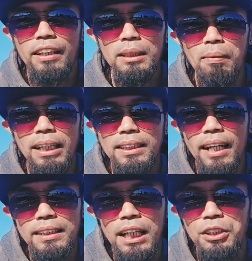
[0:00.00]
Despite sa
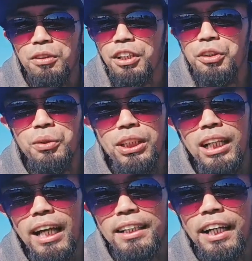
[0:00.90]
recession ng New
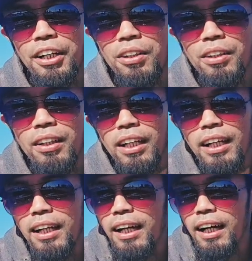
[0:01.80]
Zealand ngayon,
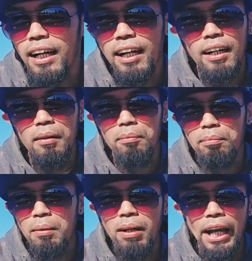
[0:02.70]
uh,
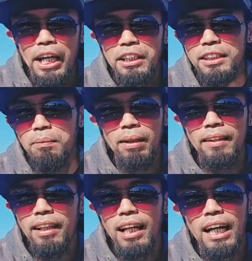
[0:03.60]
may mga agency pa
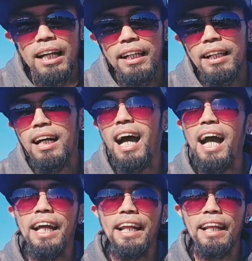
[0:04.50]
rin talaga na
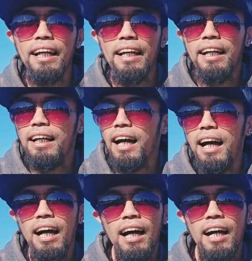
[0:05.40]
nag-hire
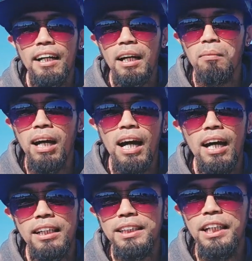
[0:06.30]
uh, ng mga
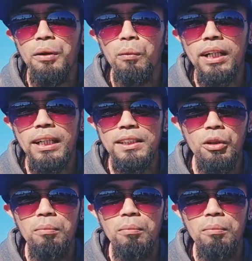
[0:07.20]
skilled workers.